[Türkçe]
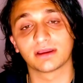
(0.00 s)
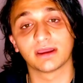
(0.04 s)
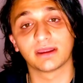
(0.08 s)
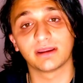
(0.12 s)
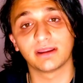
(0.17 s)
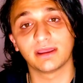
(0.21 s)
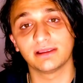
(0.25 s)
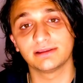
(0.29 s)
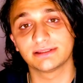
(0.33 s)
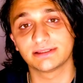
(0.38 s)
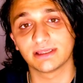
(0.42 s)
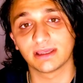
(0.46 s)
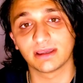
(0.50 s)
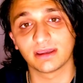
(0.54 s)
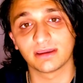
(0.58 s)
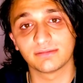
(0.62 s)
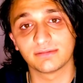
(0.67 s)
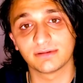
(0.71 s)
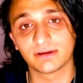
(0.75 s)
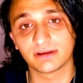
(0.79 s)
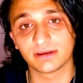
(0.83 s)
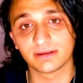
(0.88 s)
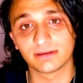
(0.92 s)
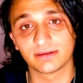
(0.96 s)
kanal
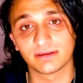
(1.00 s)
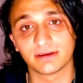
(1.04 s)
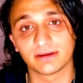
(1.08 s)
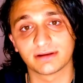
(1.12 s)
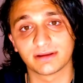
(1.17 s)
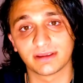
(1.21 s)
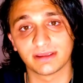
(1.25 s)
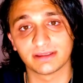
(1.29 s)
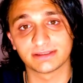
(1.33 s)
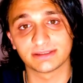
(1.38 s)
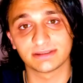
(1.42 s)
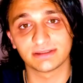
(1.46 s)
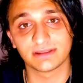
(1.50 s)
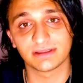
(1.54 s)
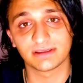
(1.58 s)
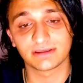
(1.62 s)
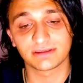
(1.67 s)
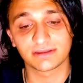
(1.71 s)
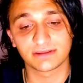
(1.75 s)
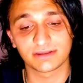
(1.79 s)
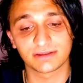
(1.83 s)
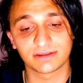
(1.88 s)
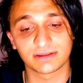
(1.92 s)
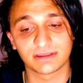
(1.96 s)
sahibi kadar
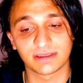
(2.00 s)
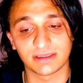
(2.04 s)
esnek,